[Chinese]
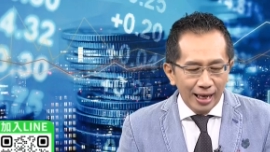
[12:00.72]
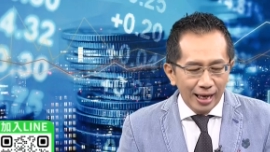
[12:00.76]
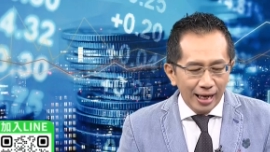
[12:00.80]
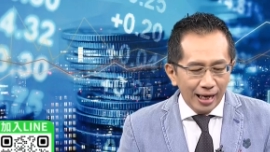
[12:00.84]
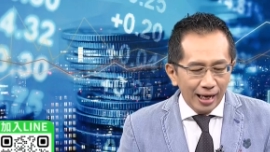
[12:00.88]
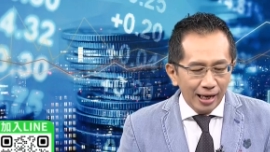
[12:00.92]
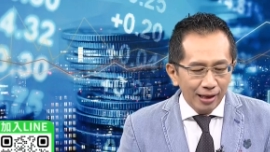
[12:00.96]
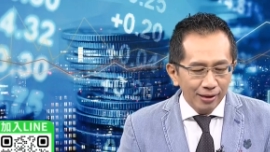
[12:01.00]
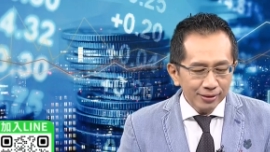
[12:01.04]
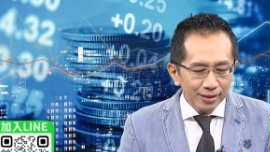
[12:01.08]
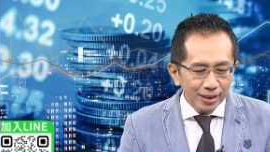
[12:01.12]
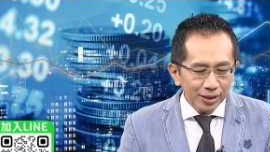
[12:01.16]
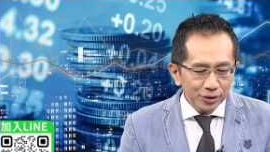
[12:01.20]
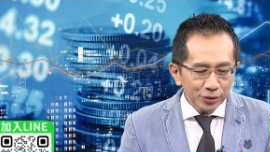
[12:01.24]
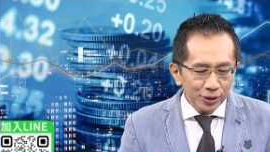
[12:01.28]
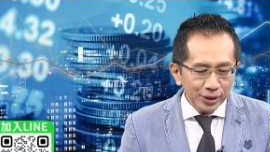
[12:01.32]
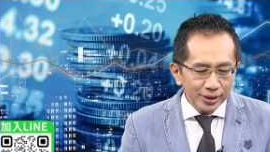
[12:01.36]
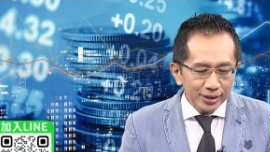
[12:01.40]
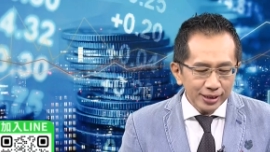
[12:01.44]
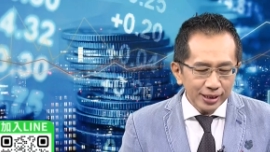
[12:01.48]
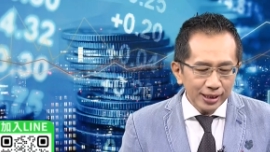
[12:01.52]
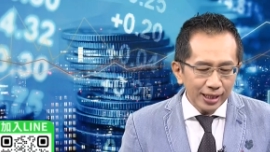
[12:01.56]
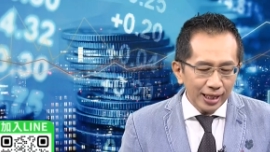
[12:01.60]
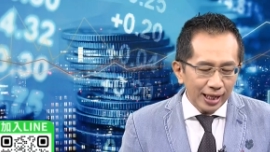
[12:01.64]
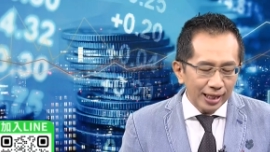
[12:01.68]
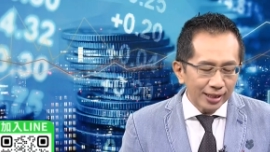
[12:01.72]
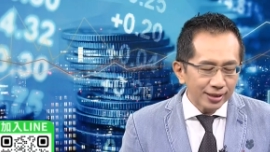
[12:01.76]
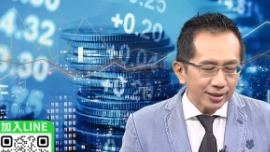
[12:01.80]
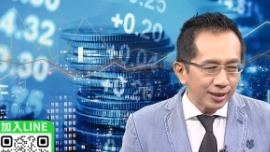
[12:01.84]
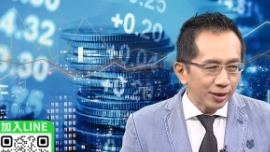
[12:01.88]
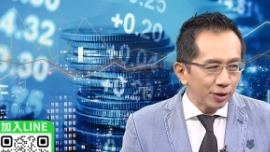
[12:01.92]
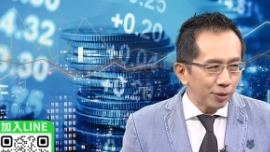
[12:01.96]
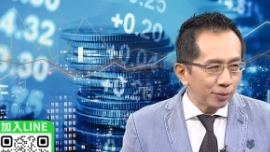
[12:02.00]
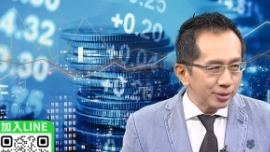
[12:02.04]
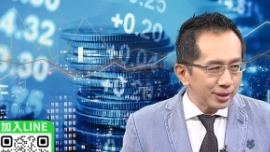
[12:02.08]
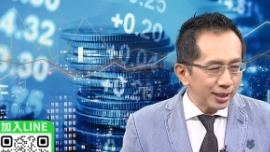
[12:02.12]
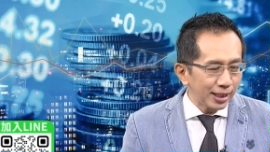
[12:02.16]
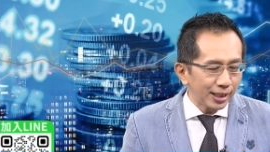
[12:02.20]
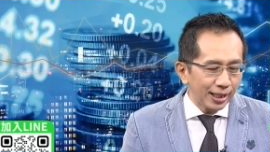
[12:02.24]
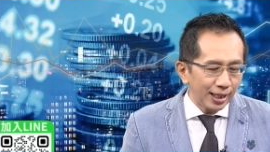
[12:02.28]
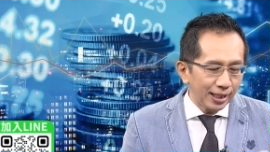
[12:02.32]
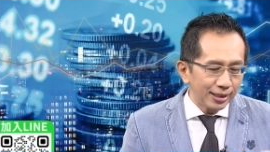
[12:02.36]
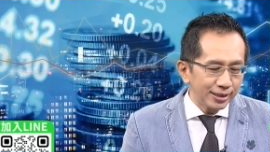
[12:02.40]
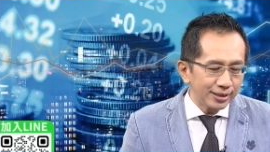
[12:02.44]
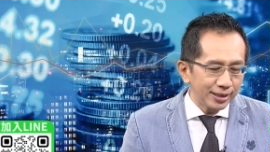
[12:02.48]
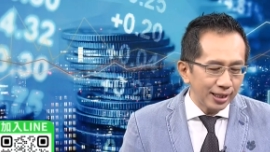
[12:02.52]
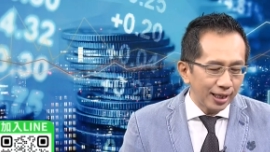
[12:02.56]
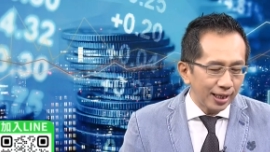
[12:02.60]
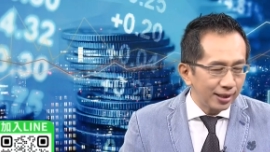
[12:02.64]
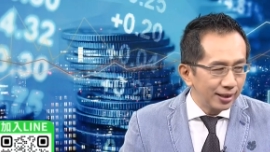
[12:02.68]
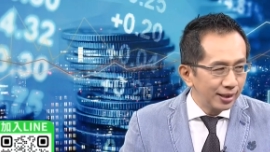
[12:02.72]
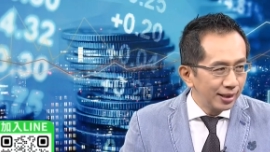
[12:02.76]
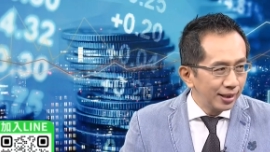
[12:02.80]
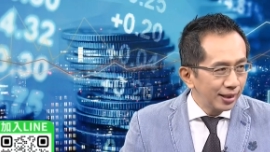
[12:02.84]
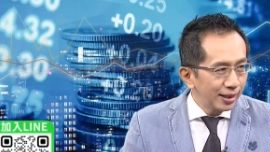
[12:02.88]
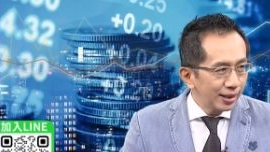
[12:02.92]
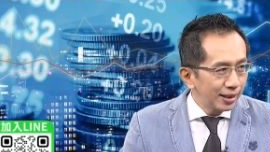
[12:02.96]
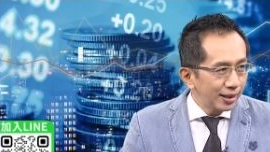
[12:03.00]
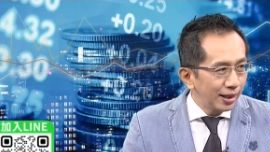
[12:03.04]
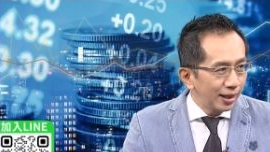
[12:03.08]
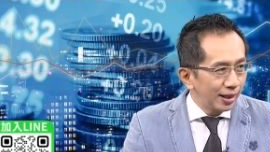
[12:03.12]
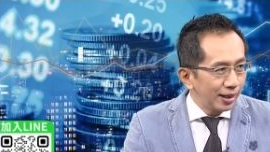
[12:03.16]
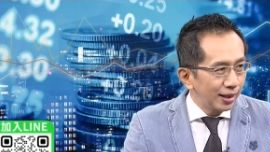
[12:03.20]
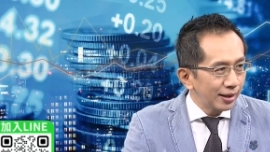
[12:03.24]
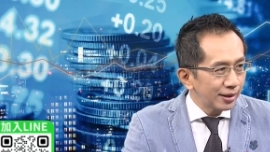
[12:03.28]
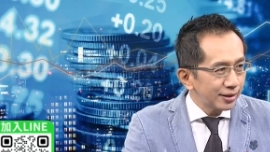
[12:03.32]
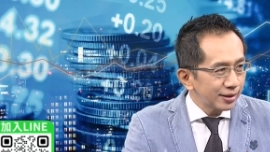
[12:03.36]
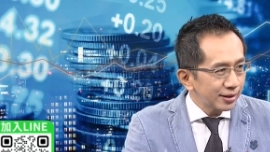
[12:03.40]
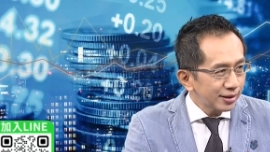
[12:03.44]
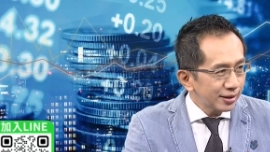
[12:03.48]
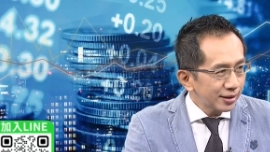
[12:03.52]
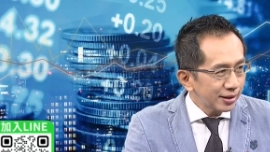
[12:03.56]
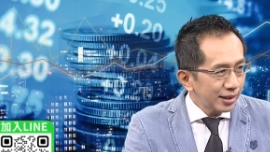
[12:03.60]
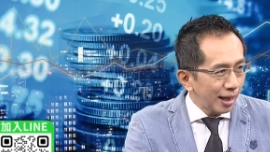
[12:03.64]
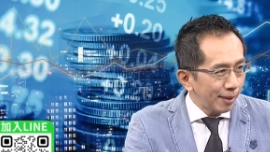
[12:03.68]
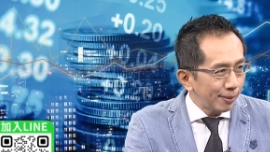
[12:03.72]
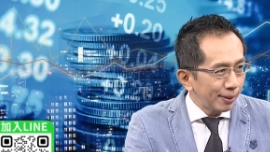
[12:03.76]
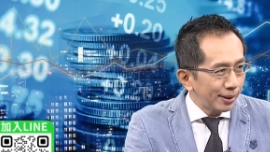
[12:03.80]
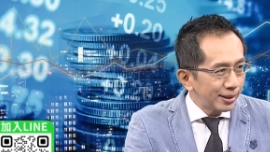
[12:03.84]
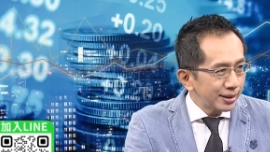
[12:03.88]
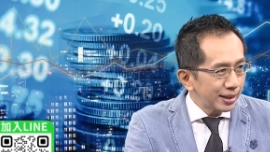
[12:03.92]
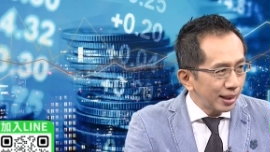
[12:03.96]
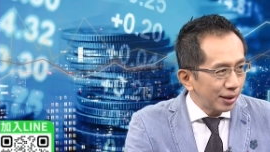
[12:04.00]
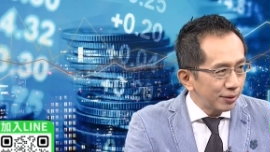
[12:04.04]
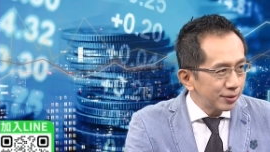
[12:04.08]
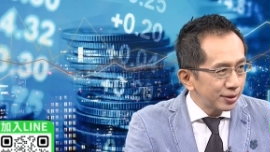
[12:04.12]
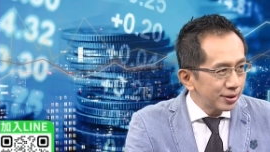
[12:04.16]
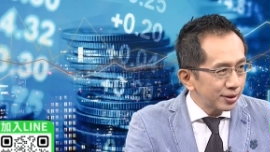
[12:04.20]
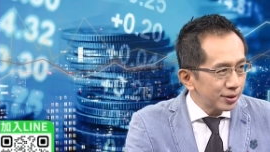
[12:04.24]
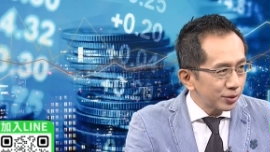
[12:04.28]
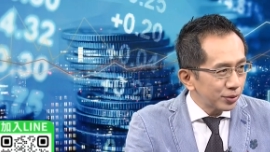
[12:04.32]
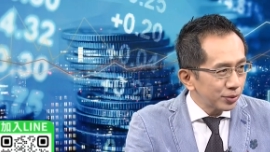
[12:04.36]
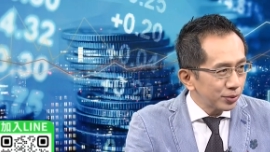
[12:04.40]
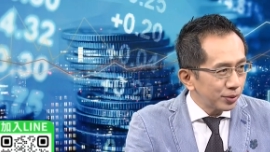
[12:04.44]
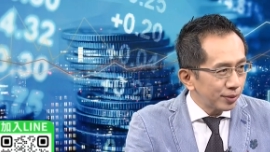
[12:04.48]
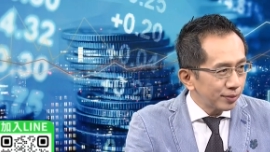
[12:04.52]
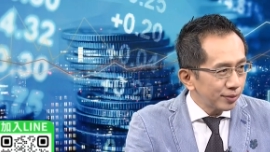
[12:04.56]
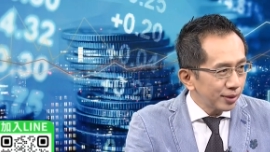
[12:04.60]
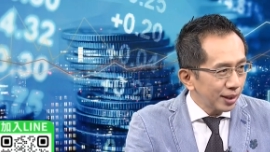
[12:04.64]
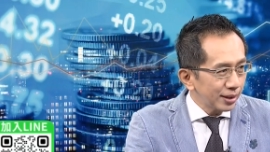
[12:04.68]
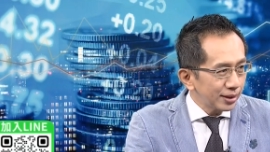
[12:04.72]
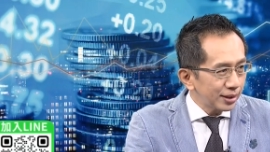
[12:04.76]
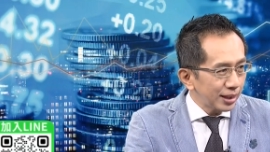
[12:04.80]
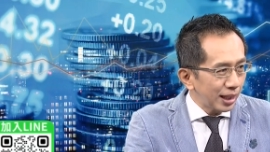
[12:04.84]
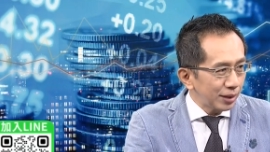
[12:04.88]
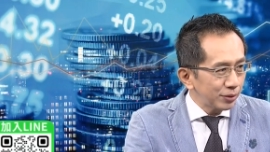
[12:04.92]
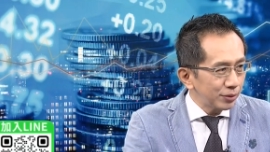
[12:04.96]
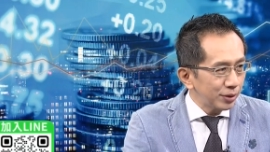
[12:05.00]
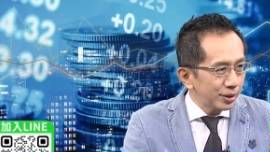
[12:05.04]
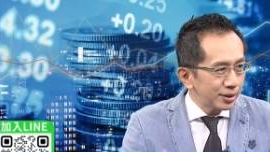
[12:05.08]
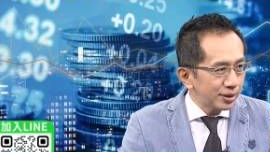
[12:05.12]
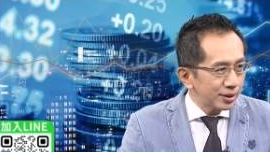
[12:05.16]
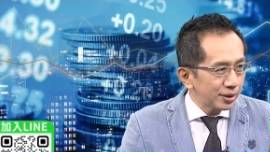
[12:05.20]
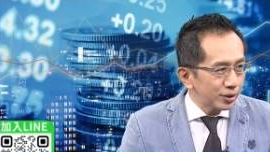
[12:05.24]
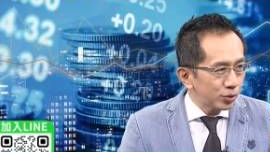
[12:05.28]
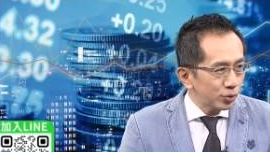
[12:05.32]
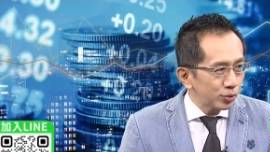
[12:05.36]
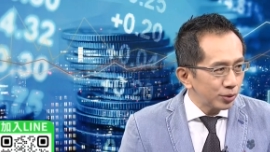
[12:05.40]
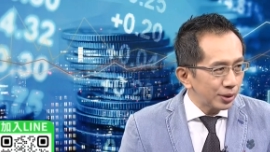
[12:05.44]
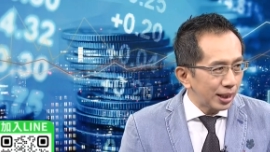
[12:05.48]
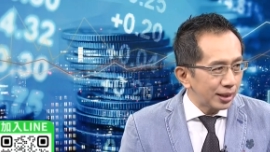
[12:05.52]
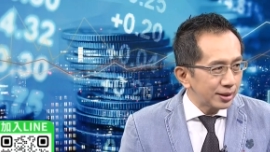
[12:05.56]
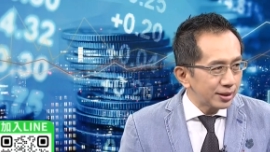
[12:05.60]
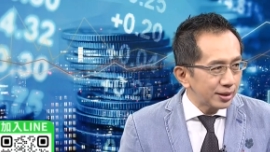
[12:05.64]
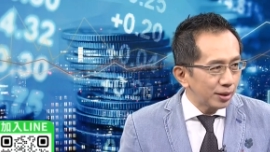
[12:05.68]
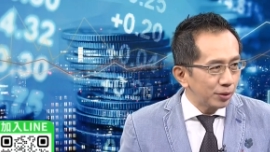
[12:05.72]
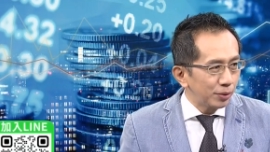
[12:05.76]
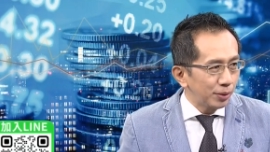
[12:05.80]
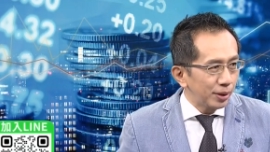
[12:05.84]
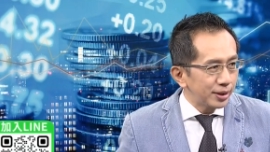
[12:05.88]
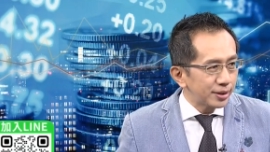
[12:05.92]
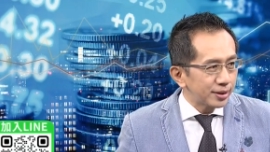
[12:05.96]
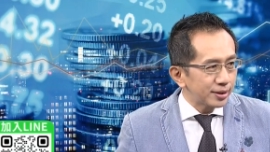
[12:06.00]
好，那所以今天的行情我们先看一下啊，大盘加权指数，那加权指数在这个位